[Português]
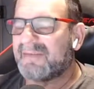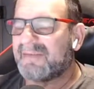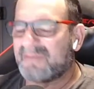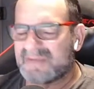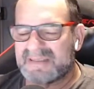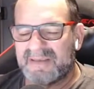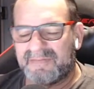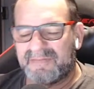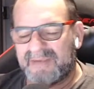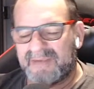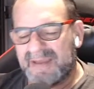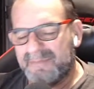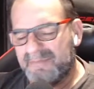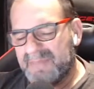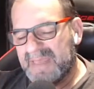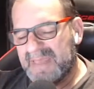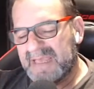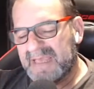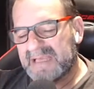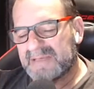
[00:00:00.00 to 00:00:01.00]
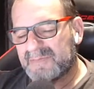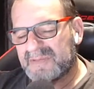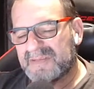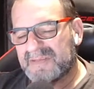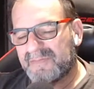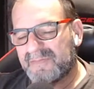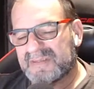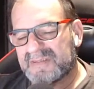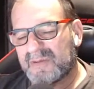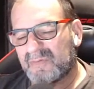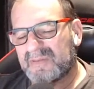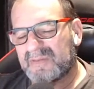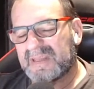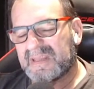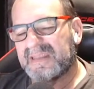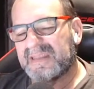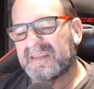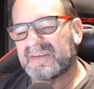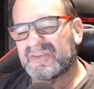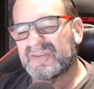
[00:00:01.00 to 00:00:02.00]
você vai mesmo se você é um
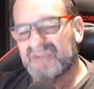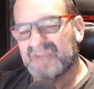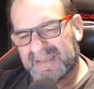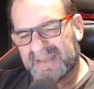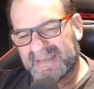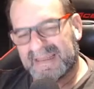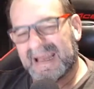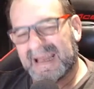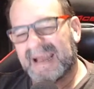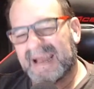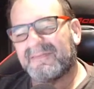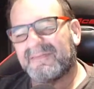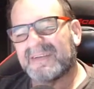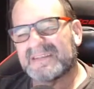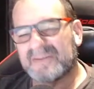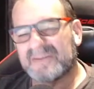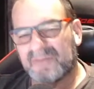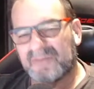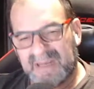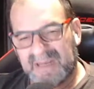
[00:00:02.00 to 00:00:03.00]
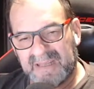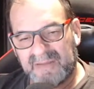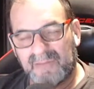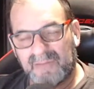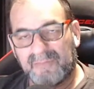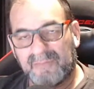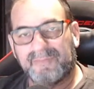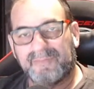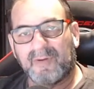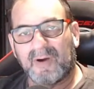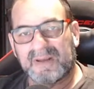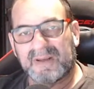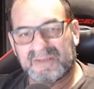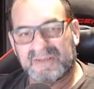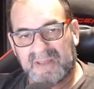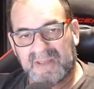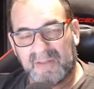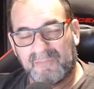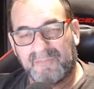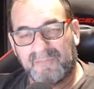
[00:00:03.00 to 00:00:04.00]
trader que já está fazendo trade no Forex,
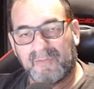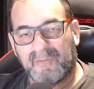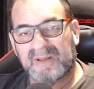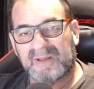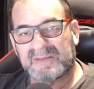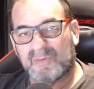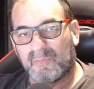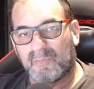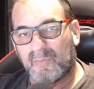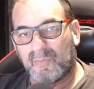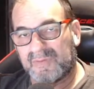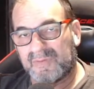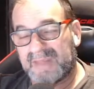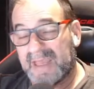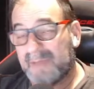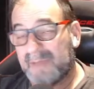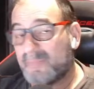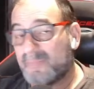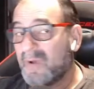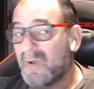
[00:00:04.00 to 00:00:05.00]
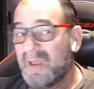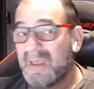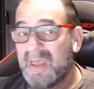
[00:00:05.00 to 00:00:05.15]
já está no Forex há um bom tempo,